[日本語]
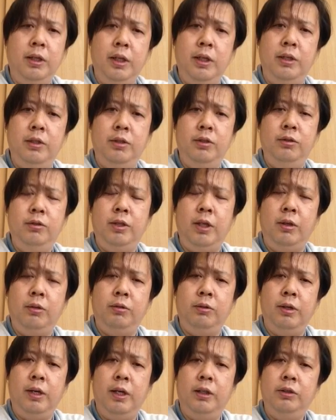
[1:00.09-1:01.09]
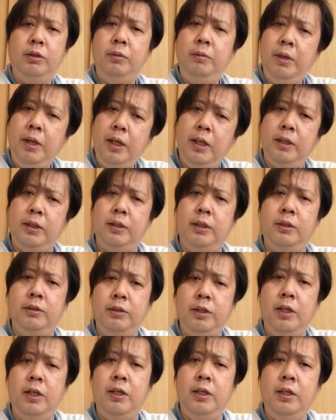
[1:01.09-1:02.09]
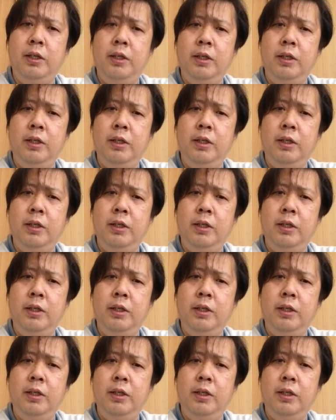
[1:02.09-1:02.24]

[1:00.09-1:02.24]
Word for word: ね、10代の頃は遊ばなかったですね。